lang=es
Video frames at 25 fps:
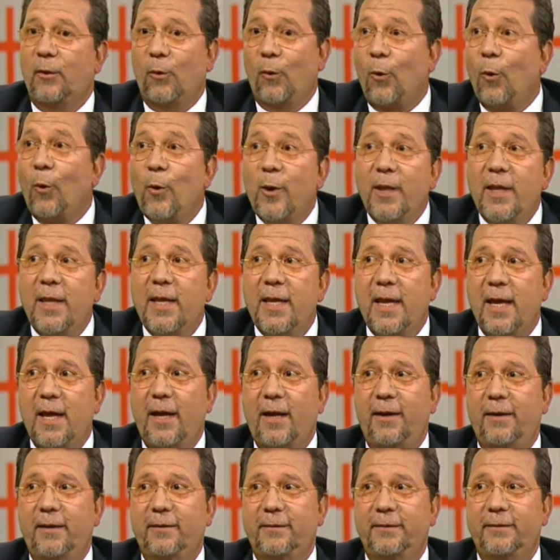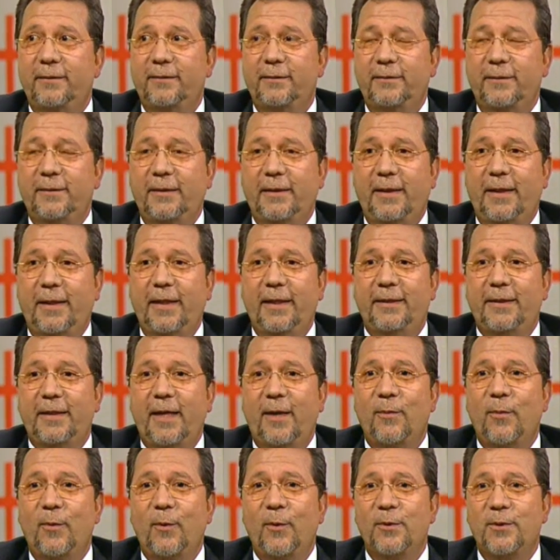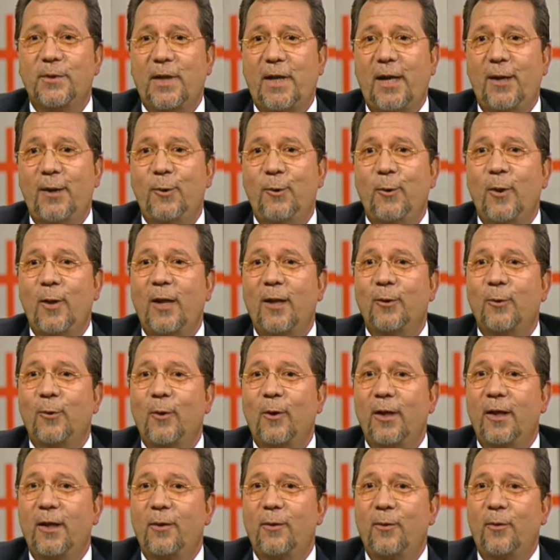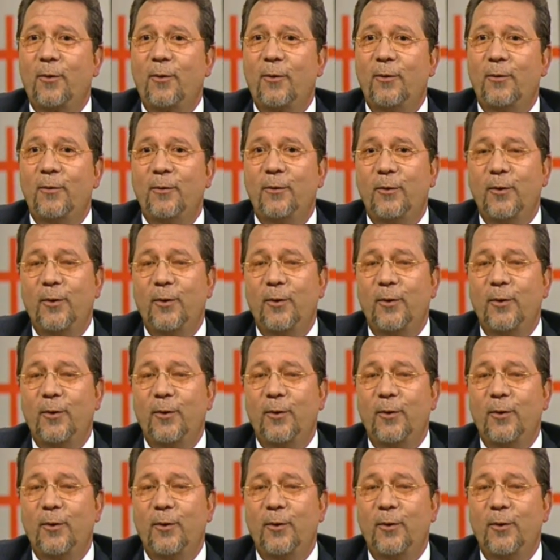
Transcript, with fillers: Hoy día estamos ayudándoles con,